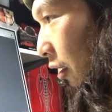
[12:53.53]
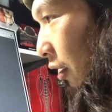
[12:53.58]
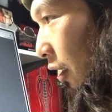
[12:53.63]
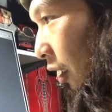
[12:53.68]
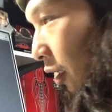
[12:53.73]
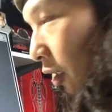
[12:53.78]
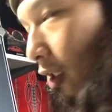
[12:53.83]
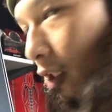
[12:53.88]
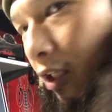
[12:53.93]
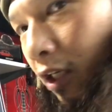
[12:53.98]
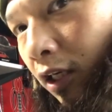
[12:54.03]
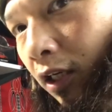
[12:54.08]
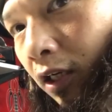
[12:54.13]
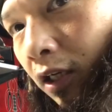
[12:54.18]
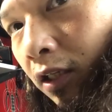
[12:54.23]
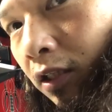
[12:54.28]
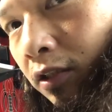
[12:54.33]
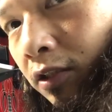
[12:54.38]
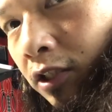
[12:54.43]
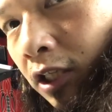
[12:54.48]
何
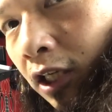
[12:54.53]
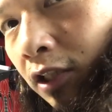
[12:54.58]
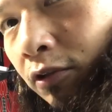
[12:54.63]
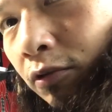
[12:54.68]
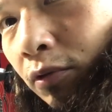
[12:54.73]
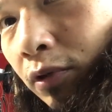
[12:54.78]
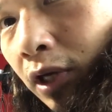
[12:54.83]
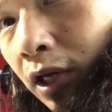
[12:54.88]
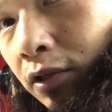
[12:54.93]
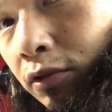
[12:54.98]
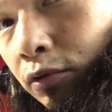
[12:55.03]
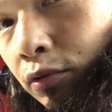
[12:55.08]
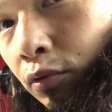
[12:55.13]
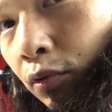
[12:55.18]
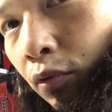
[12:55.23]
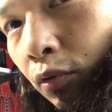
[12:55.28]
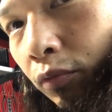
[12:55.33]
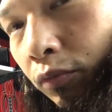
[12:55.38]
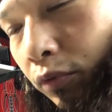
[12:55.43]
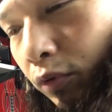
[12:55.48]
かちゃんとやる
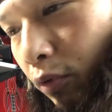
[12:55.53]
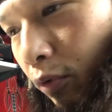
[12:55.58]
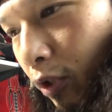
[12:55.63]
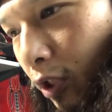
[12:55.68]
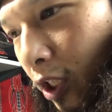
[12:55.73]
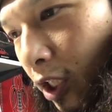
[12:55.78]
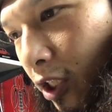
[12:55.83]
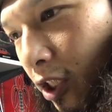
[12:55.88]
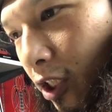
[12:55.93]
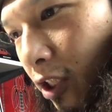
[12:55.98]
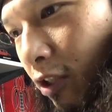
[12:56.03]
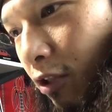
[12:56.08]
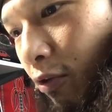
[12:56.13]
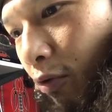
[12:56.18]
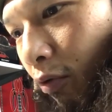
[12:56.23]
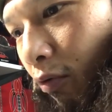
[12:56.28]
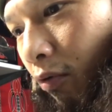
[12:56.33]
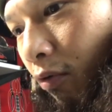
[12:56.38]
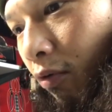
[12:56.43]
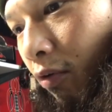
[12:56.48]
と本当にきちん
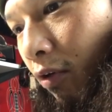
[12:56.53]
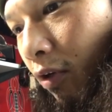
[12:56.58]
と、